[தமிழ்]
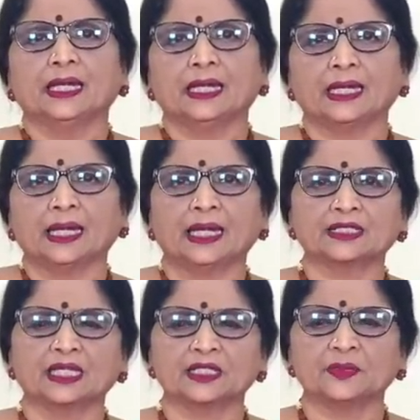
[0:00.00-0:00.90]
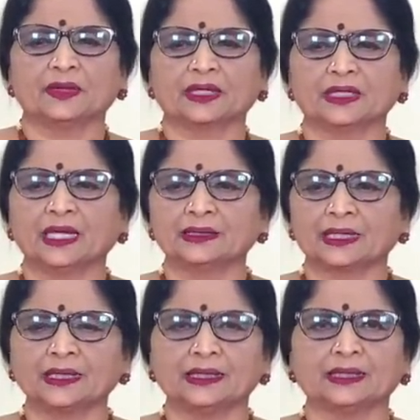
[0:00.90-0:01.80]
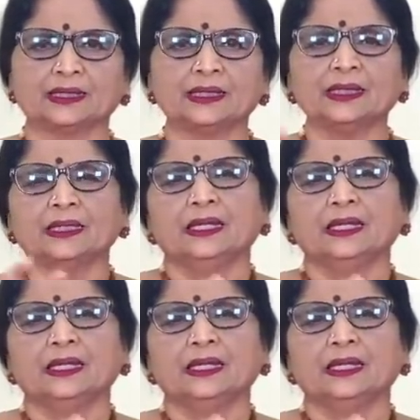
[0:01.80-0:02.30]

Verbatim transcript: இல்லை அஷ்டலட்சுமி விளக்கு அதெல்லாம் இருக்குது